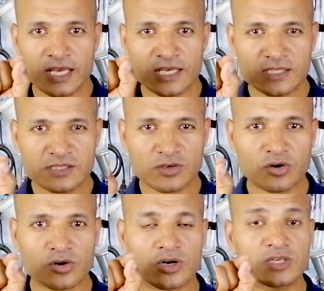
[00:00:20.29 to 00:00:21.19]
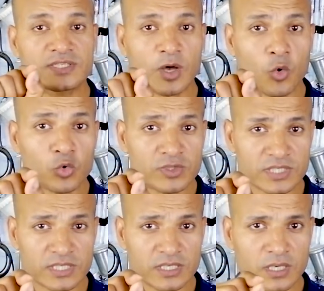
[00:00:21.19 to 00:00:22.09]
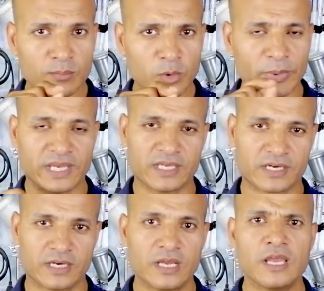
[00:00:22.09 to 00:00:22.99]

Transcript: انذار صوتي مبكر